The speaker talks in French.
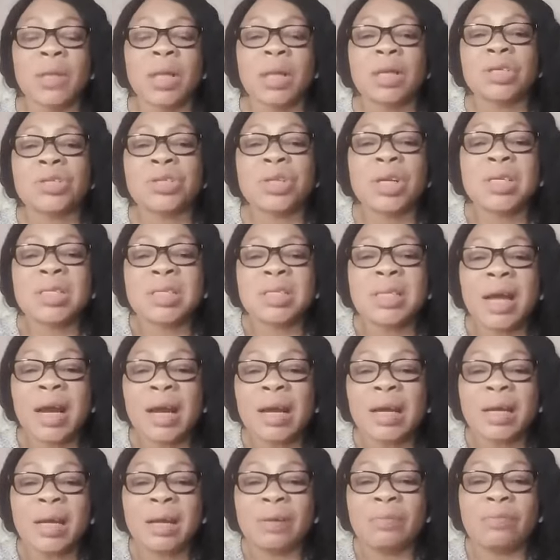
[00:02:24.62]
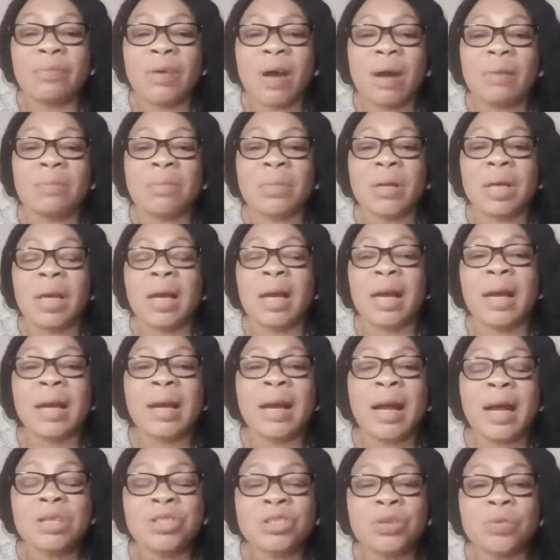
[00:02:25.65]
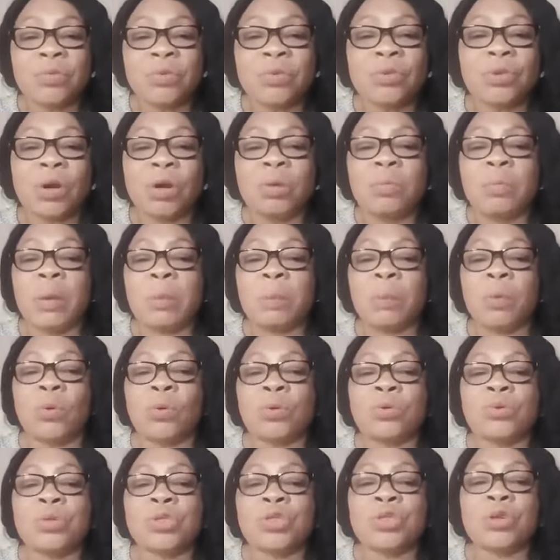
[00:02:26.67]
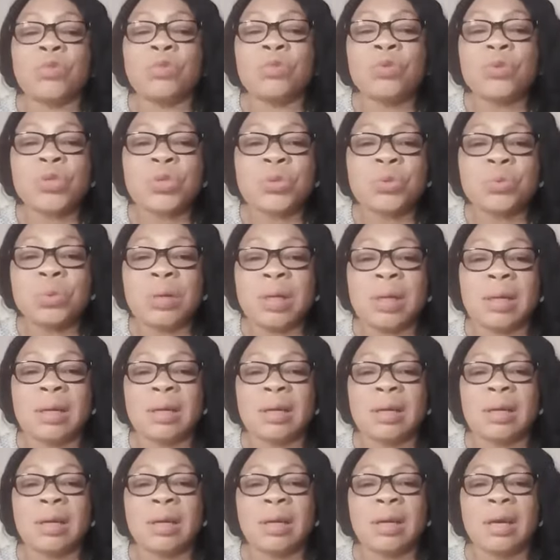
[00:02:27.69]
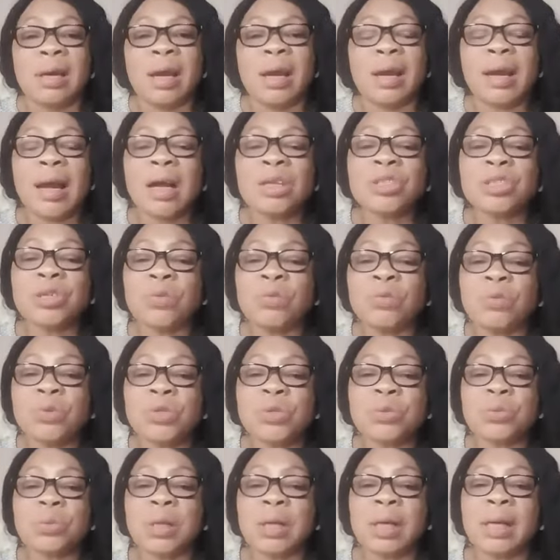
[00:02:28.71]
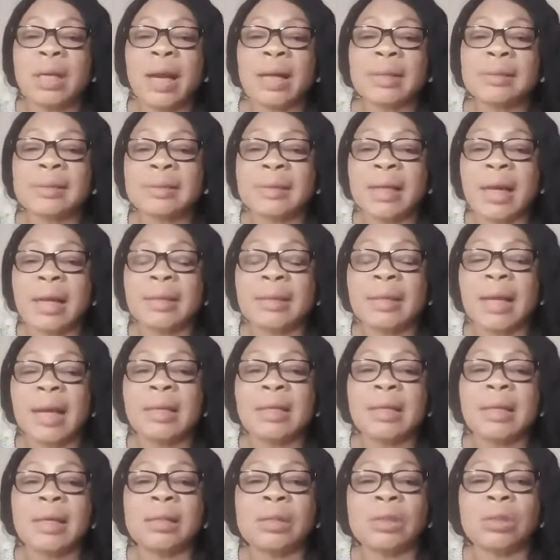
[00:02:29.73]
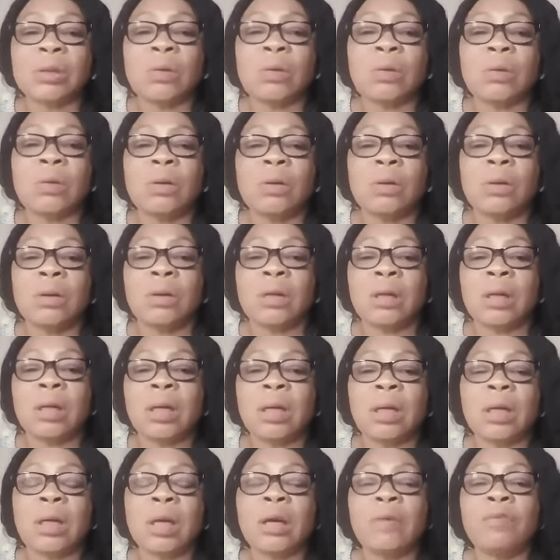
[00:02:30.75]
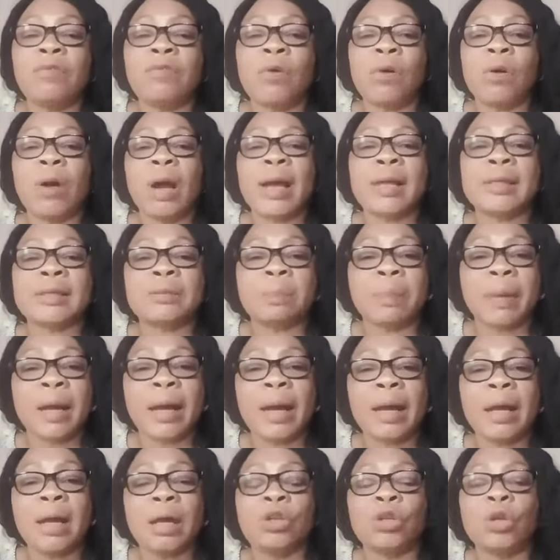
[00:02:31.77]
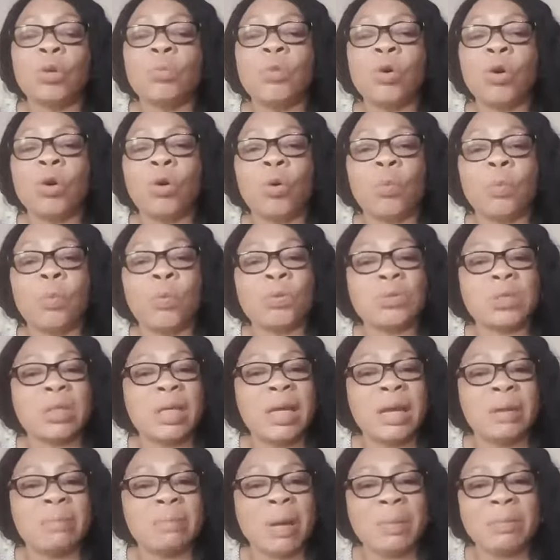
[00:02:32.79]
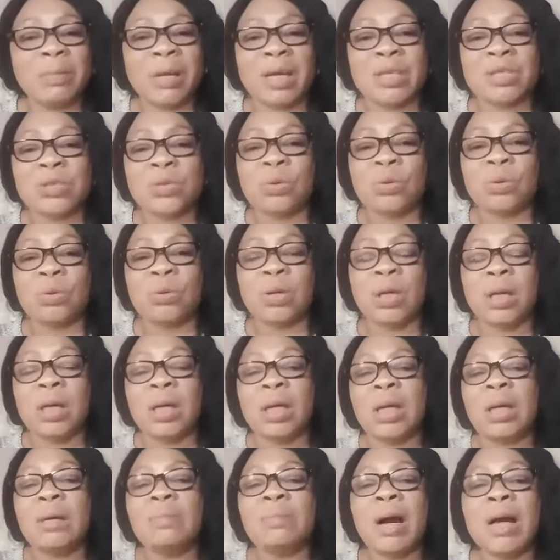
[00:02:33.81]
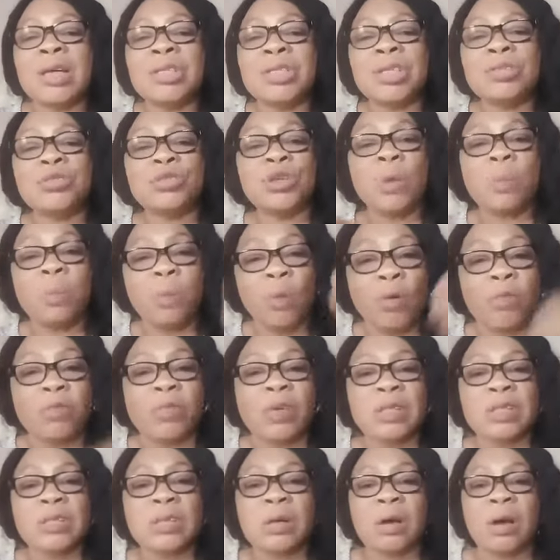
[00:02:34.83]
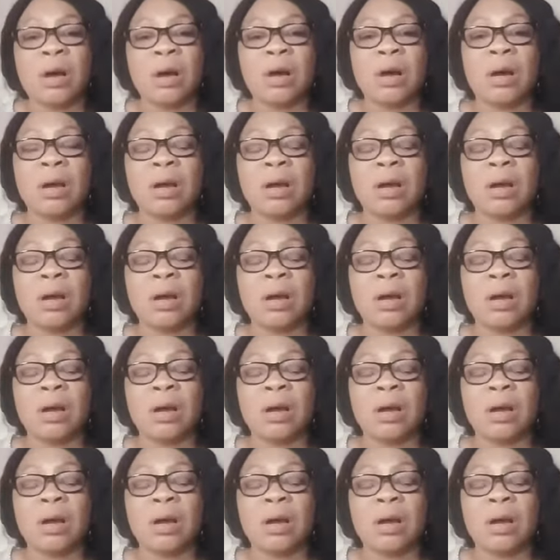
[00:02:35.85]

Je gère les femmes. Et quand je vous donne mes produits, je vous suis. Et quand je vous suis, il y a certaines qui sont qui, qui font exprès de me reposer les mêmes questions. Imagine, tu es professeur,